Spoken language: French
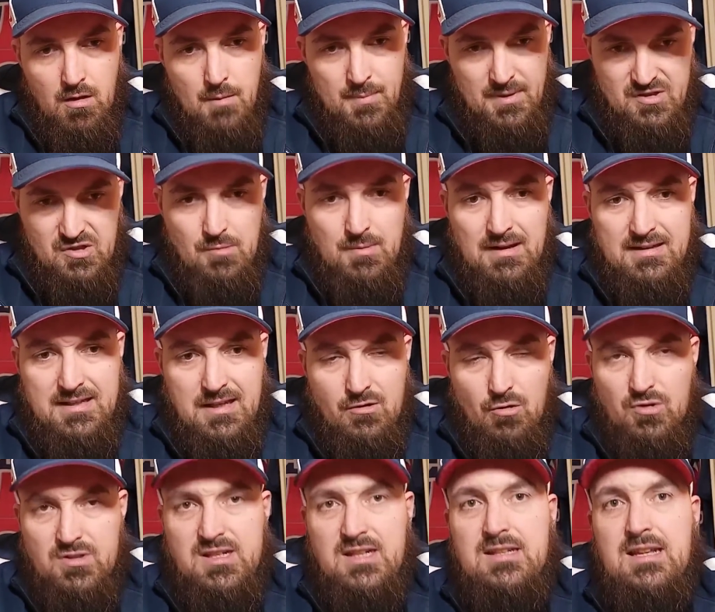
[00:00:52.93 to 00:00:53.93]
Parce que
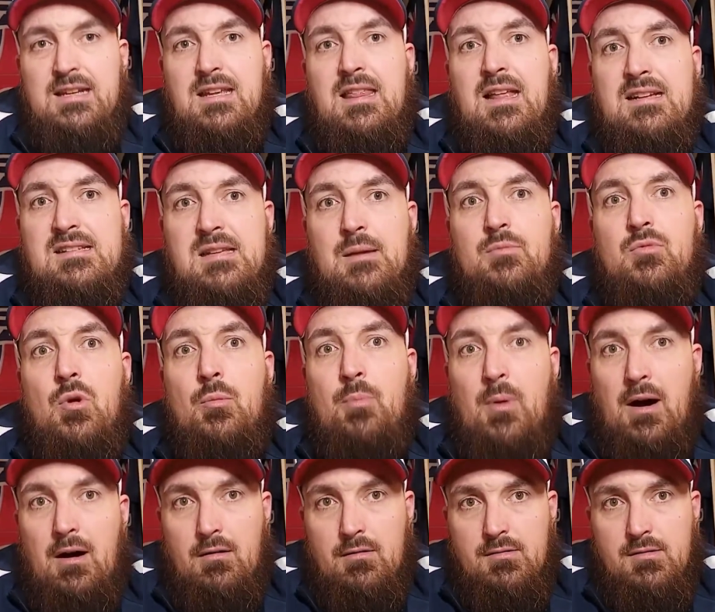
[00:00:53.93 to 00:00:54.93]
Marquinhos, il dit qu'il n'accepte
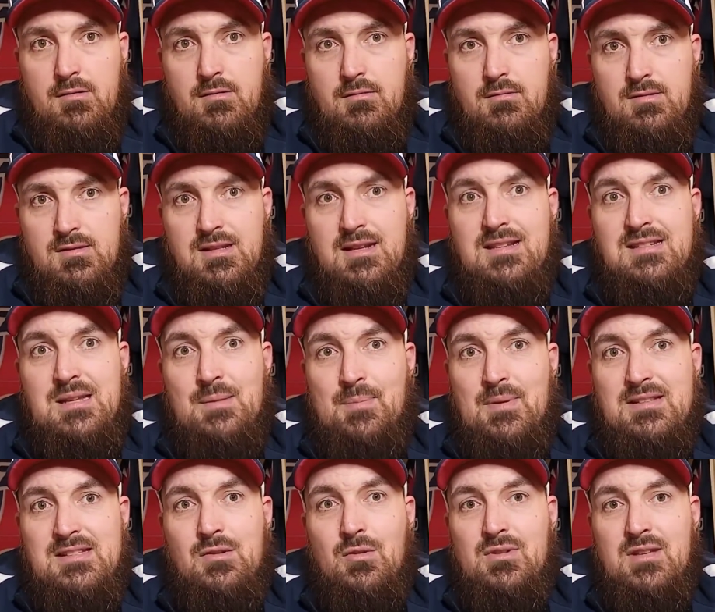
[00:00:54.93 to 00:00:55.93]
pas ce qu'il s'est
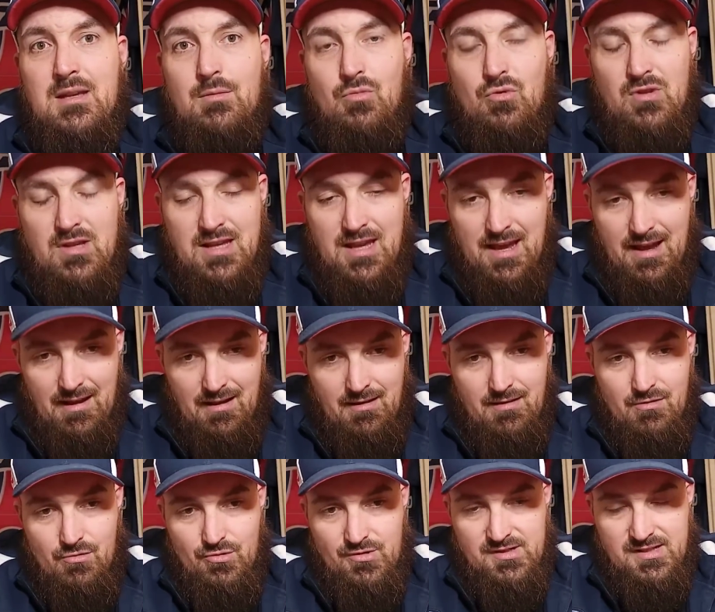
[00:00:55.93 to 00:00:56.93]
passé en tribune
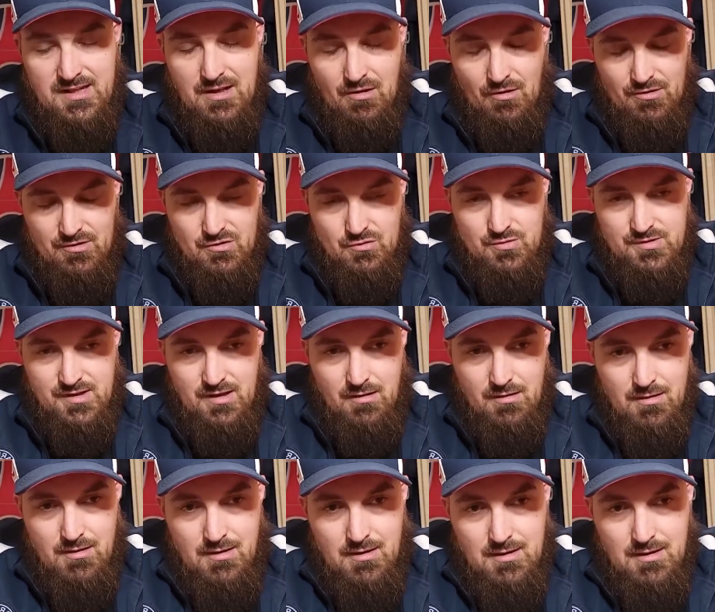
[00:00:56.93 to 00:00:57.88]
hier, le silence, tout ça.